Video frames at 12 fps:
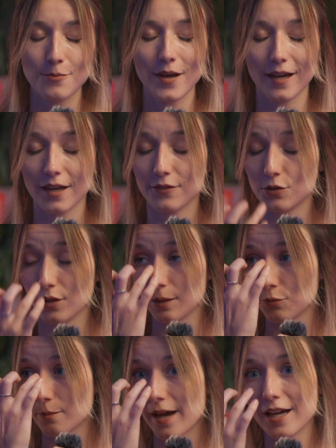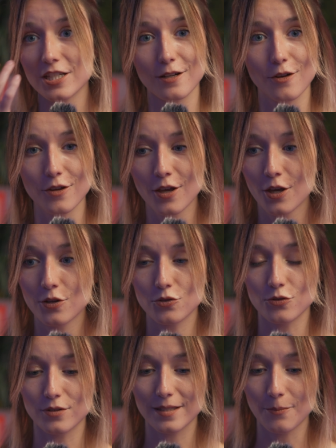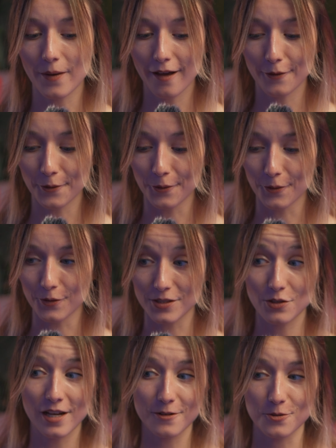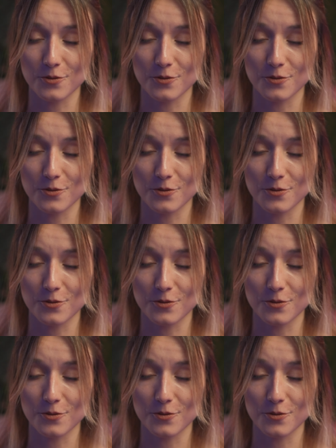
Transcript: hyper grave, il aurait pu m'arracher l'œil, je sais pas, euh, j'ai eu de la